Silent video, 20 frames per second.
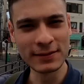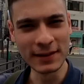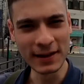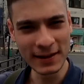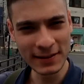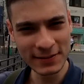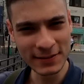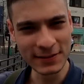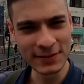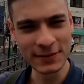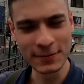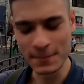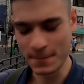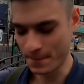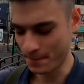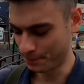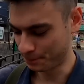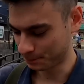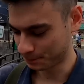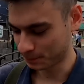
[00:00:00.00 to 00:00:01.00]
Das ist,
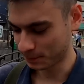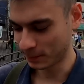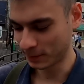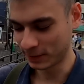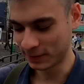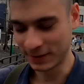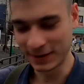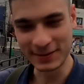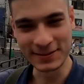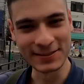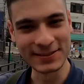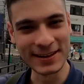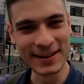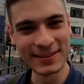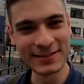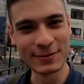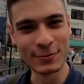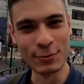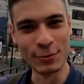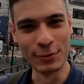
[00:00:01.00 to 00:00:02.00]
das ist
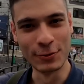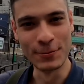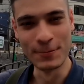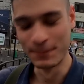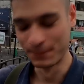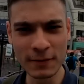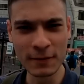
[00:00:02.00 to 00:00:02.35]
echt gut.